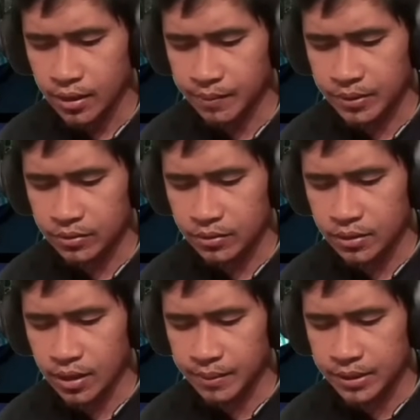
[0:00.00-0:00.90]
Dapat
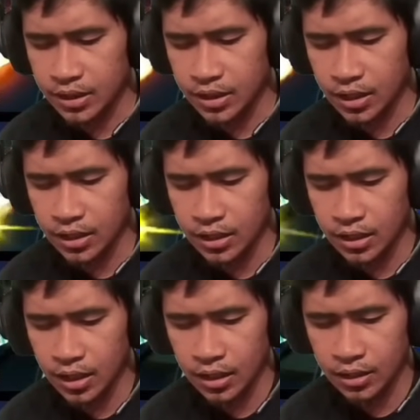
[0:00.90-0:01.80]
dapat di ka na
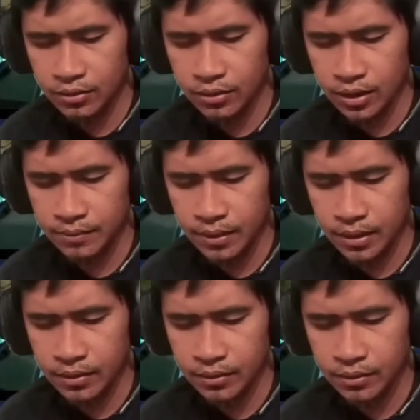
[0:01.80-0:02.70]
naglalaro ng email,
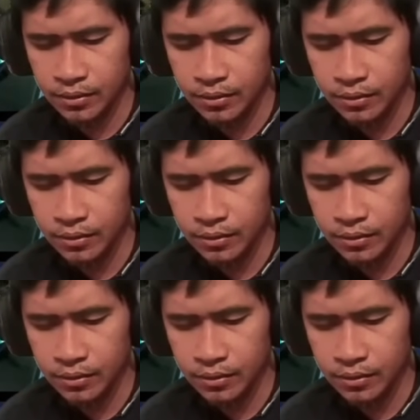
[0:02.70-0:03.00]
eh, no?